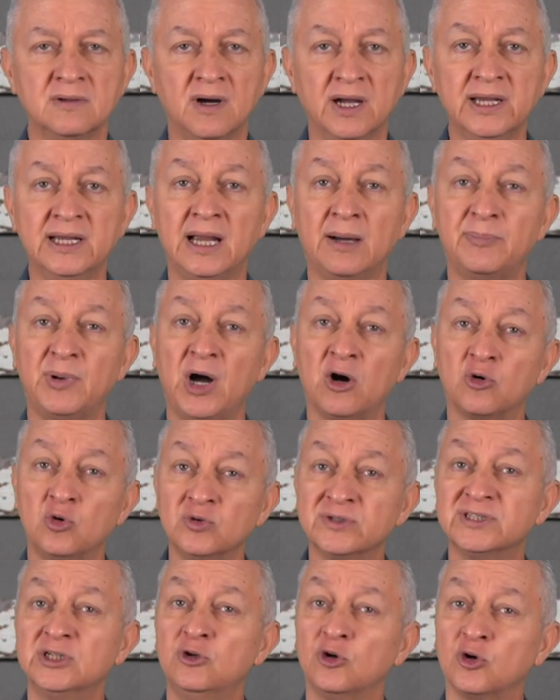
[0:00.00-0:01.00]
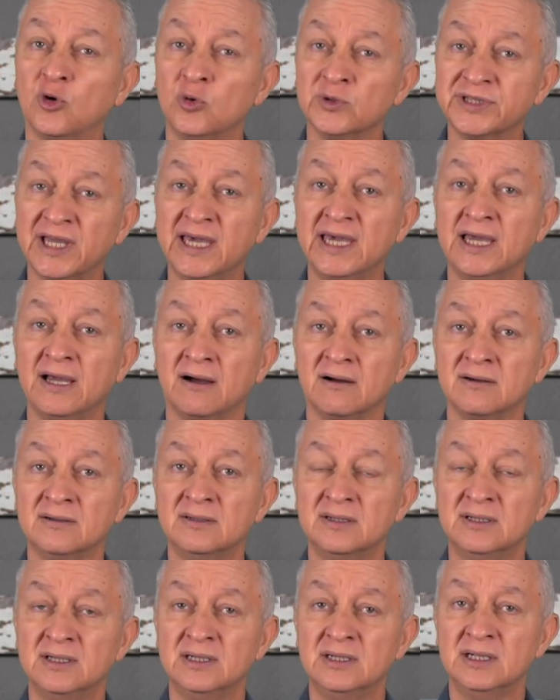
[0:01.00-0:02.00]
Et là, par contre, c'est le contraire.
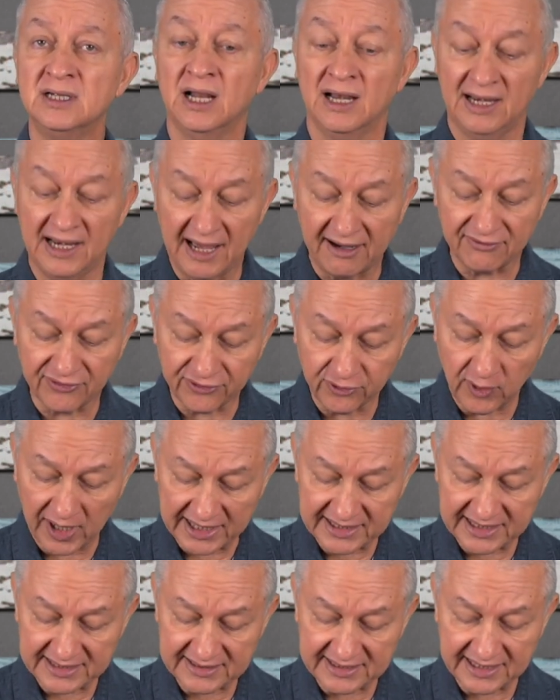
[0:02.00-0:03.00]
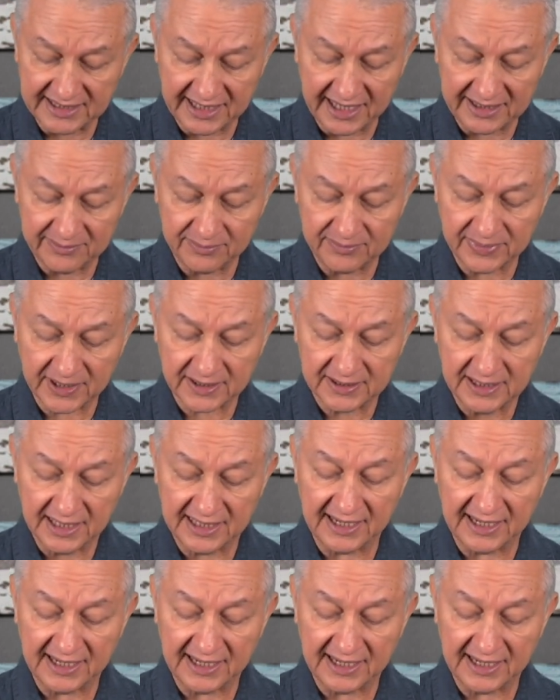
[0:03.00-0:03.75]
La voix des ténèbres,